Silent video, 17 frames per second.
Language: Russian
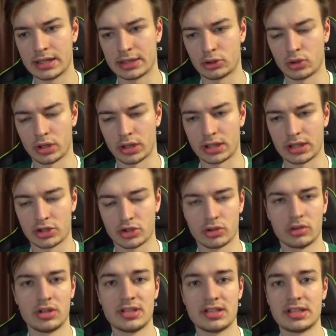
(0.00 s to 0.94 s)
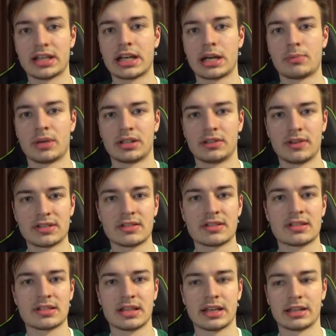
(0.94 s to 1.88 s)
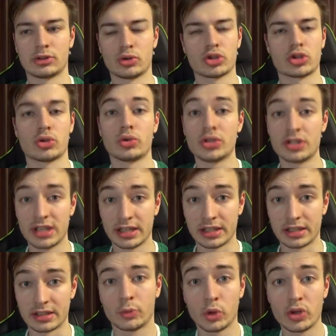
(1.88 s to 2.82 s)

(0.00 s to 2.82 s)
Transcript: которое должно нести как бы ответственность за то, что он он делает.